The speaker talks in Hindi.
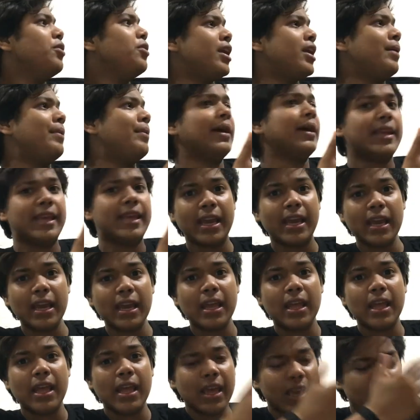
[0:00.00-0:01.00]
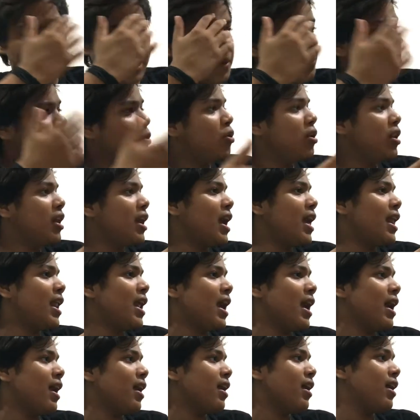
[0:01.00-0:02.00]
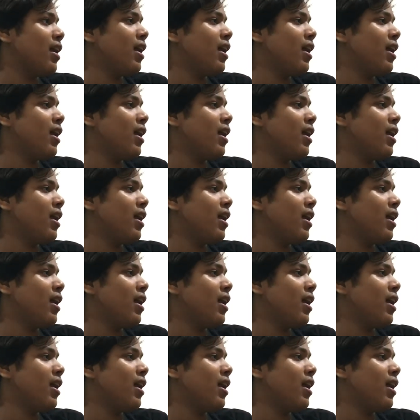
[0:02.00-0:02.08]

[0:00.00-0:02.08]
रहा है भाई ये ये बोल क्या रहा है